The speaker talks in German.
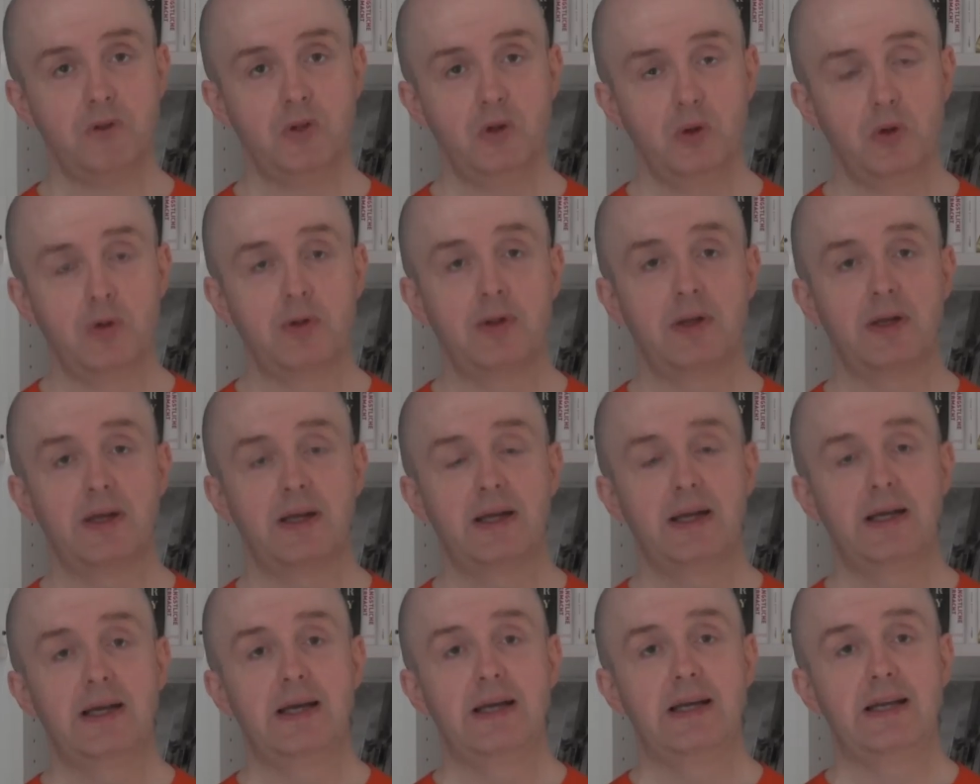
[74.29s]
Nun,
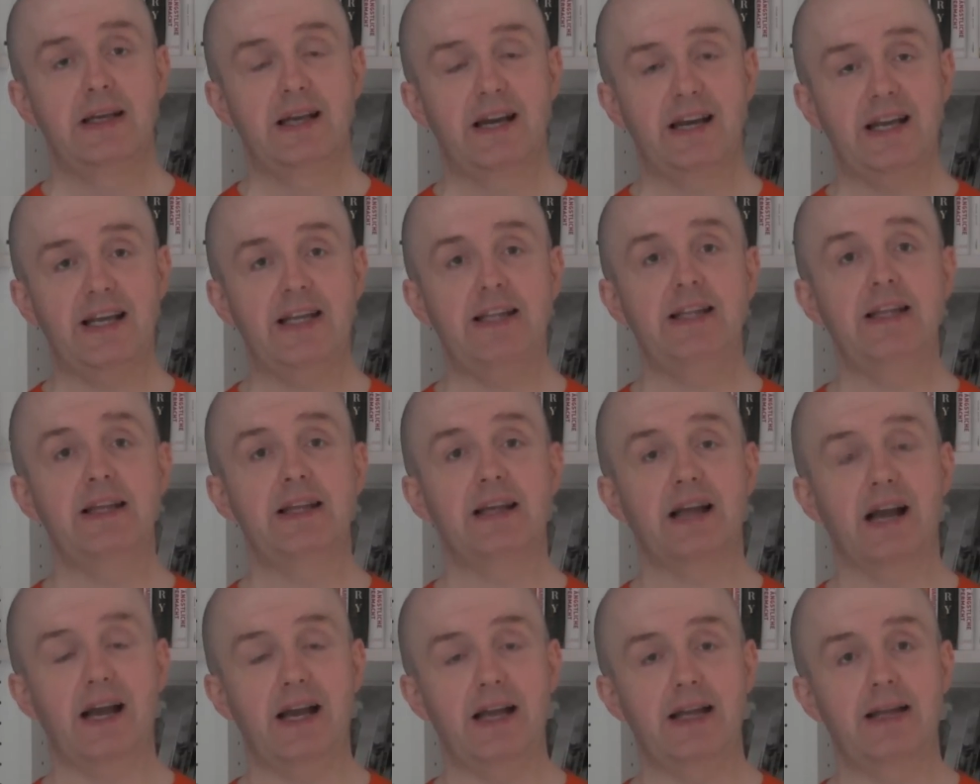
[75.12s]

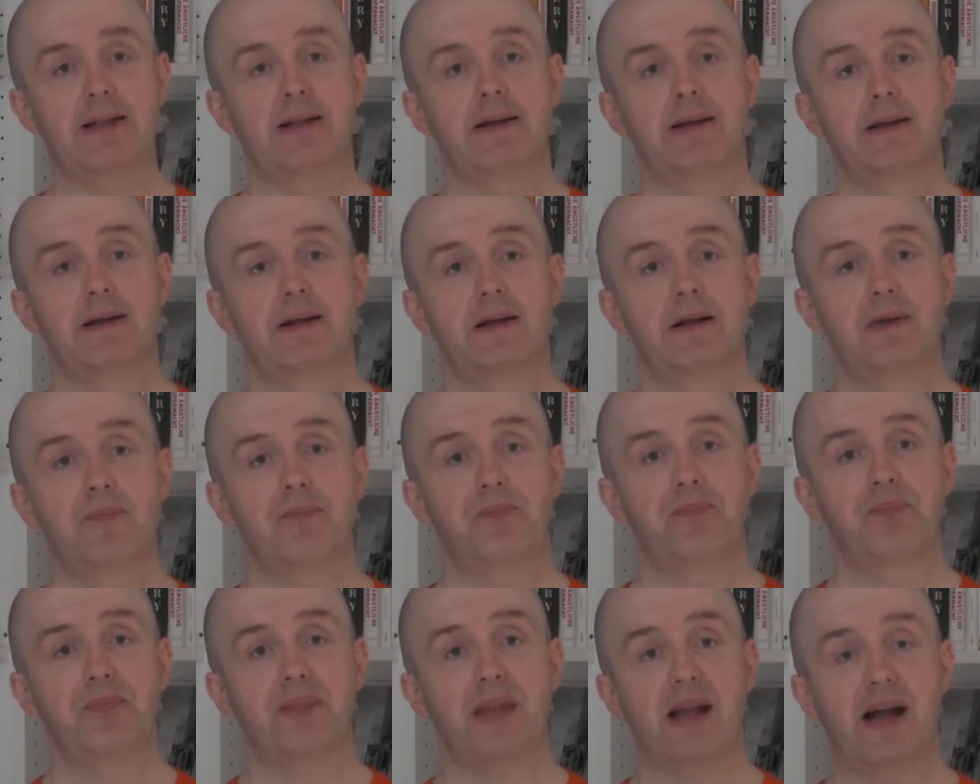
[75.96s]
Gerechtigkeit
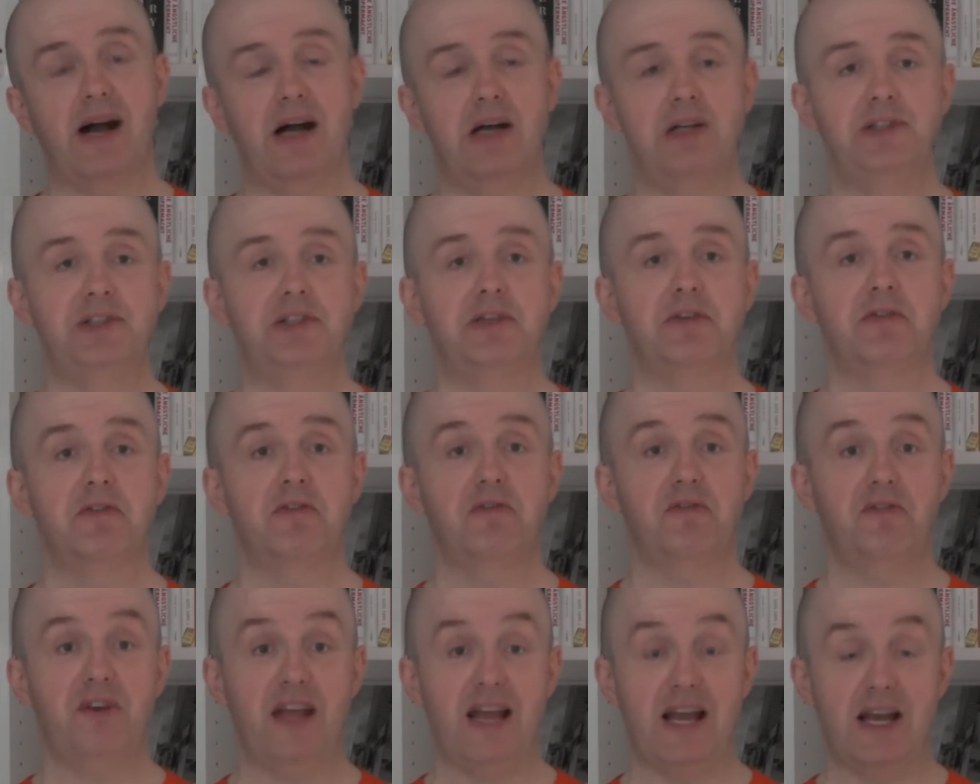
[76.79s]
als
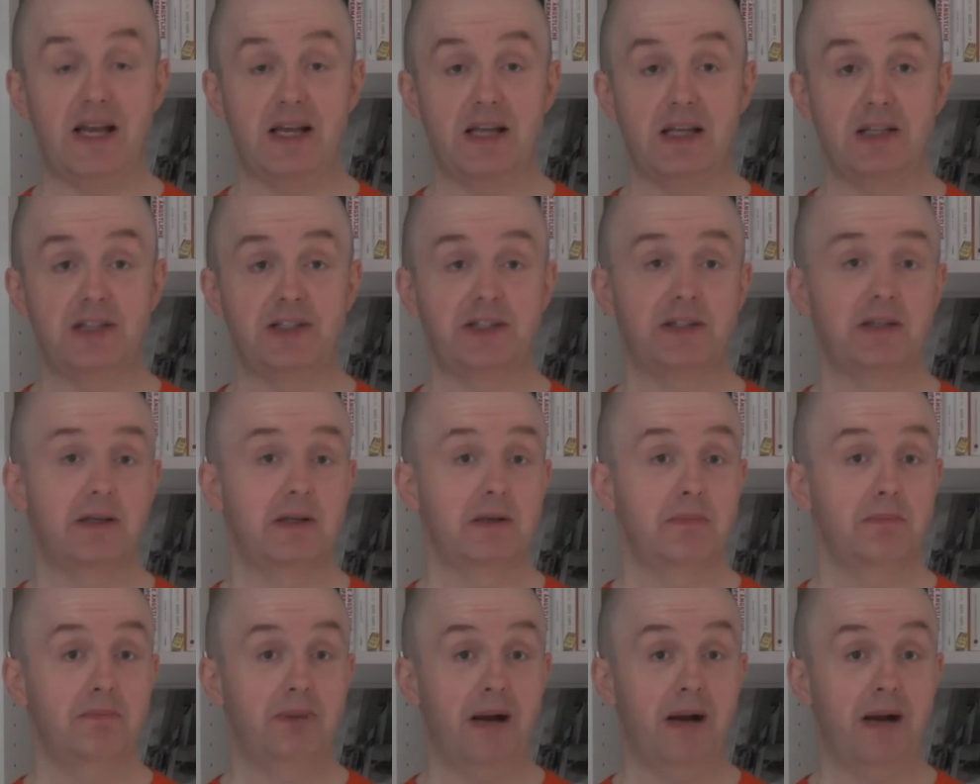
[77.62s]
Fairness